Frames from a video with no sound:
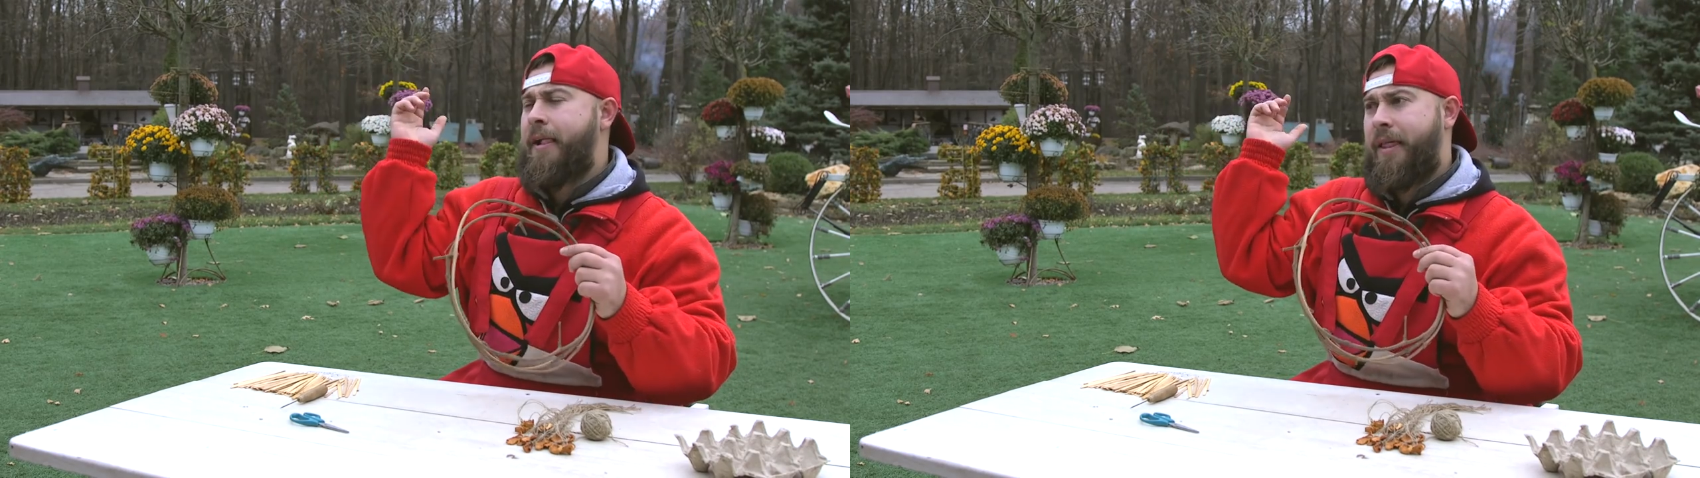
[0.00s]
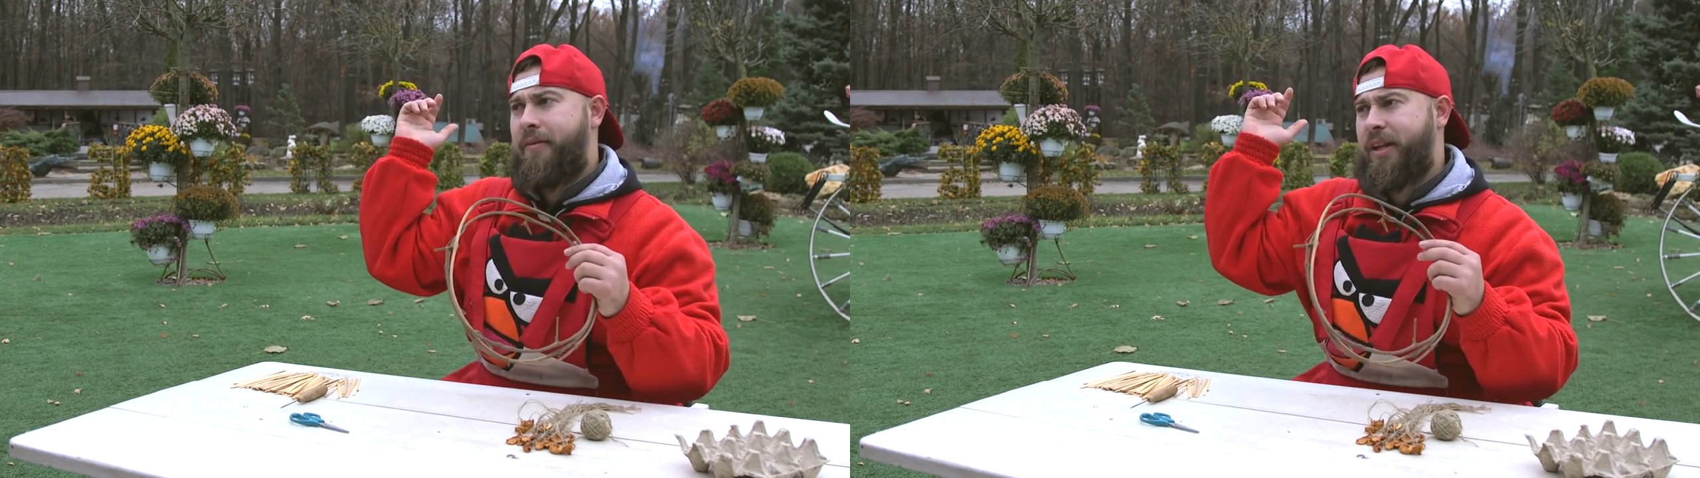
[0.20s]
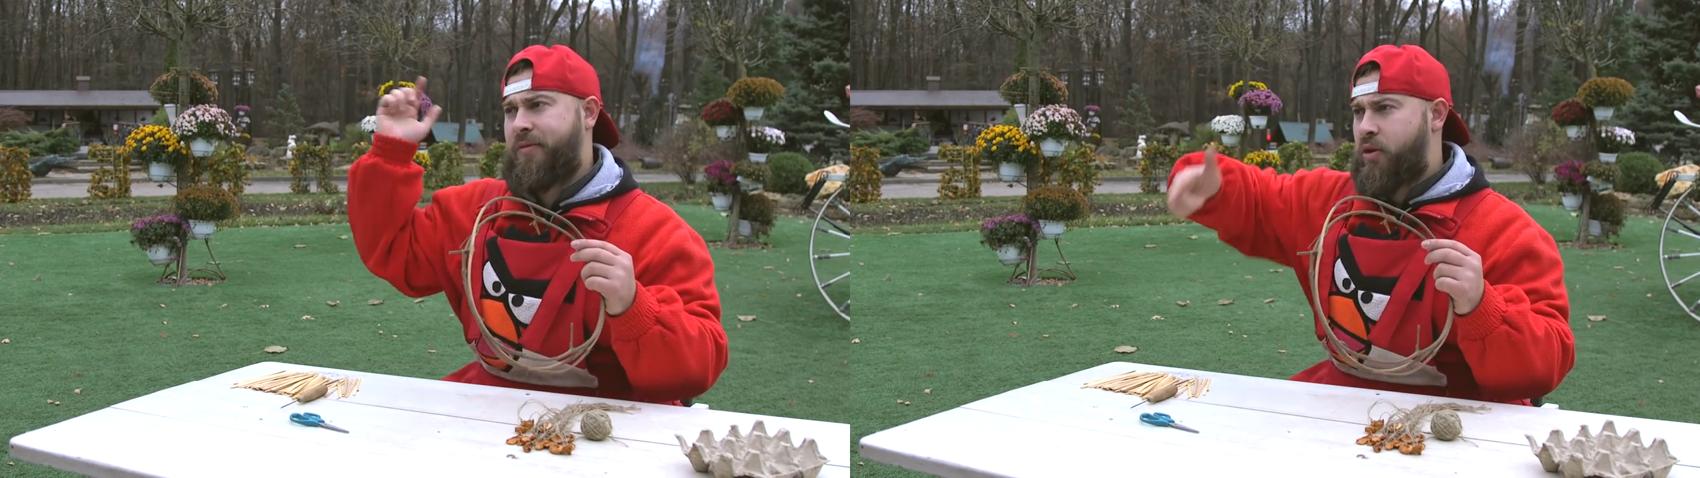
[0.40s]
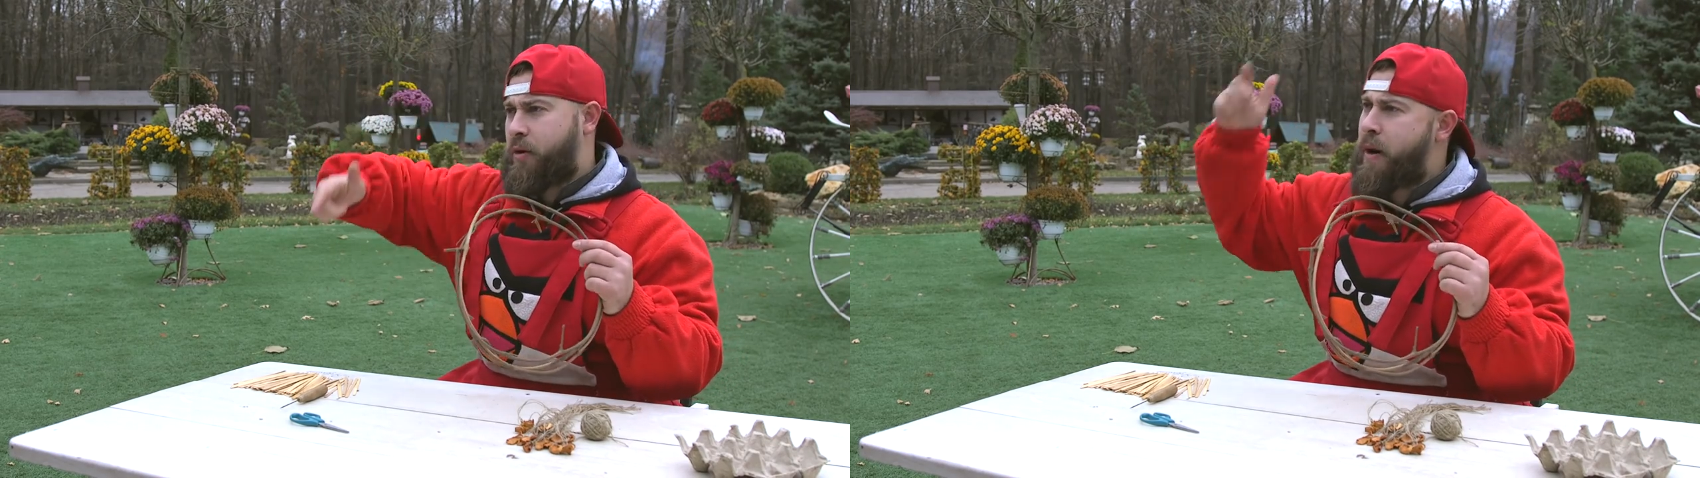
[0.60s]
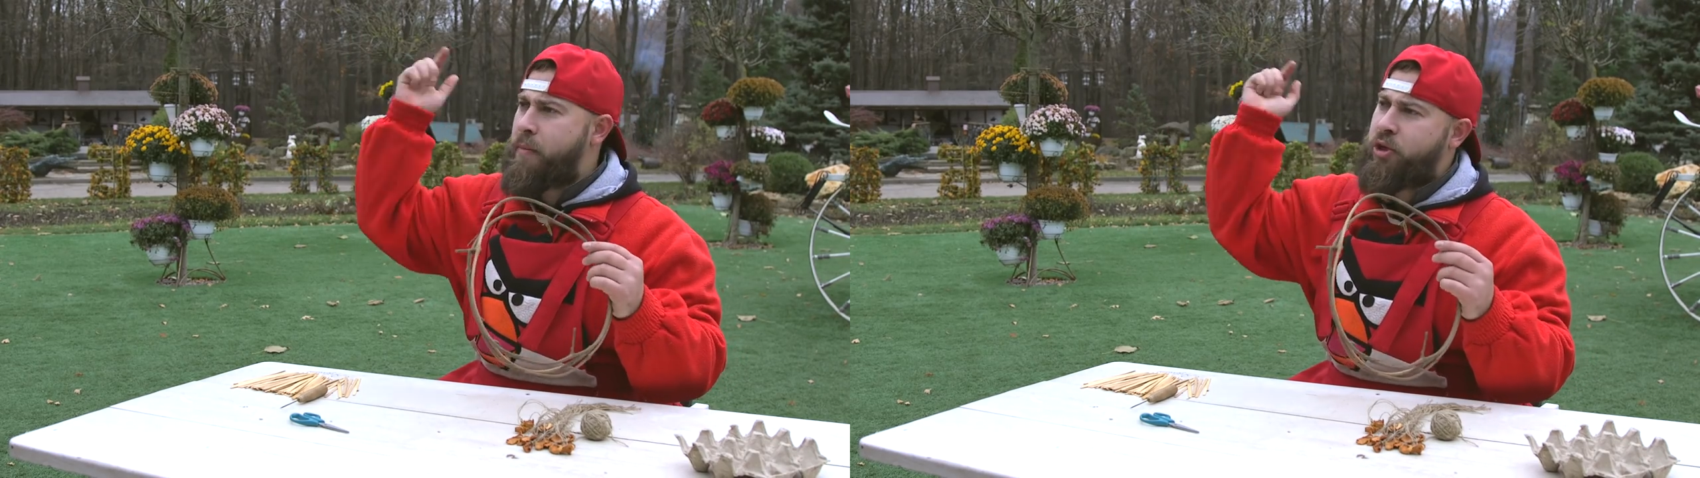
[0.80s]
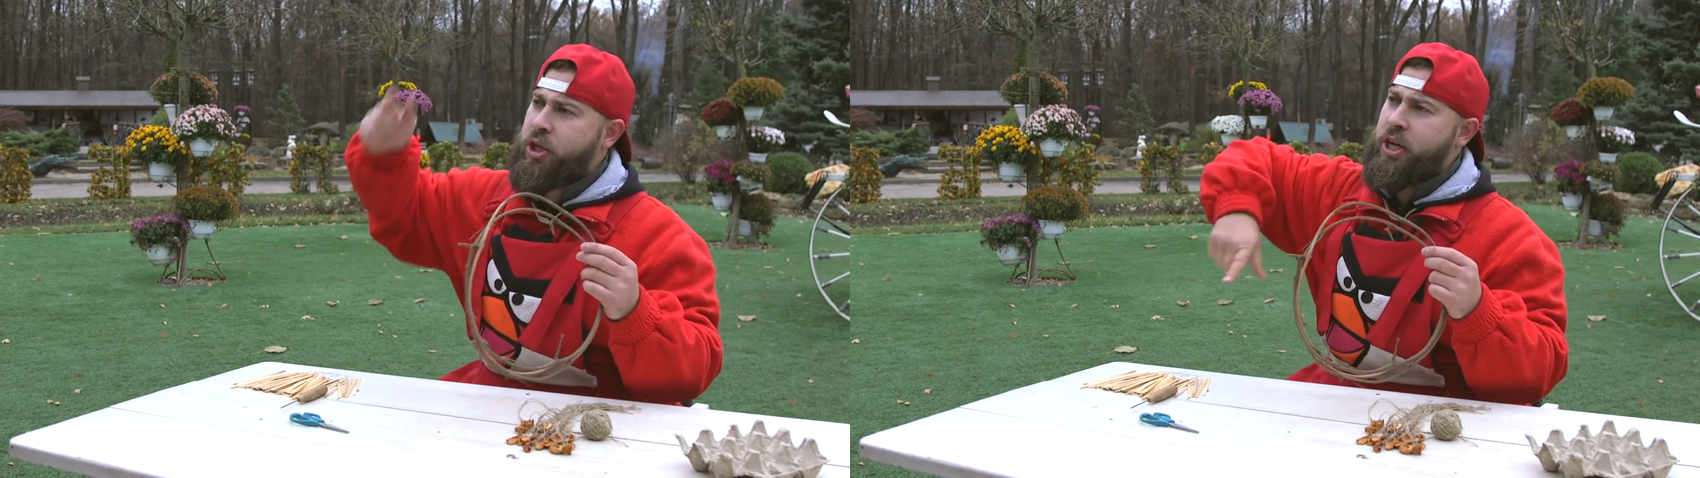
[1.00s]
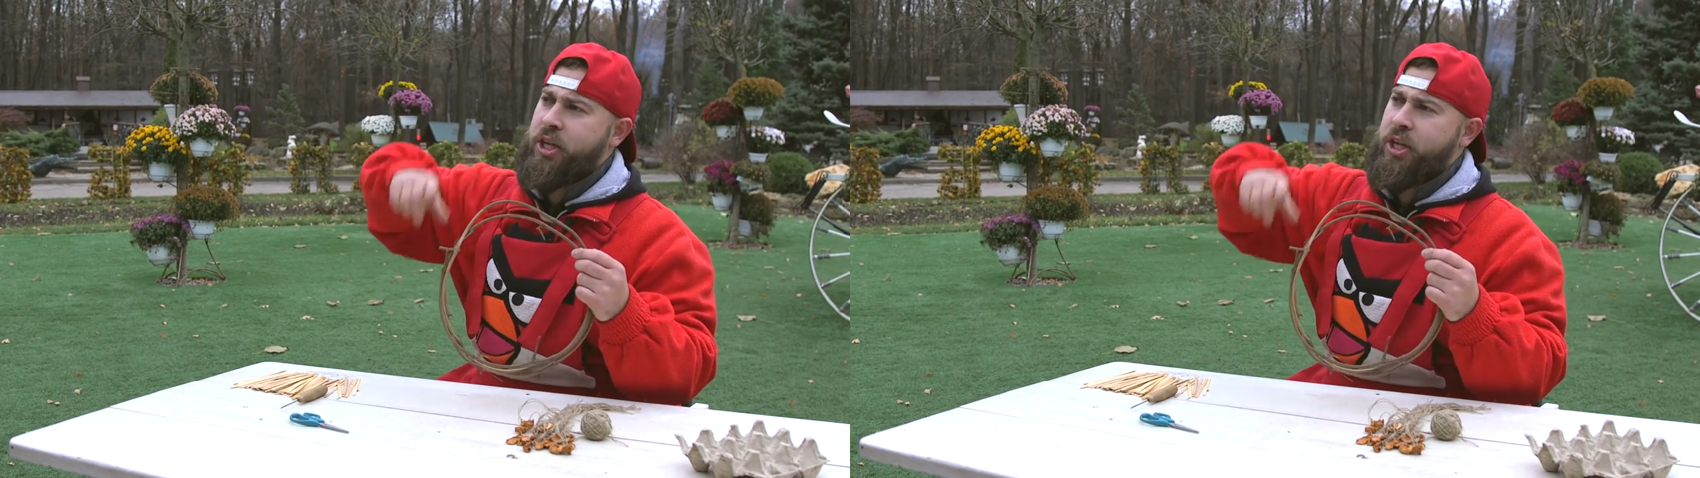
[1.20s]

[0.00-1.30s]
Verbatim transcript: во двор к бабушке,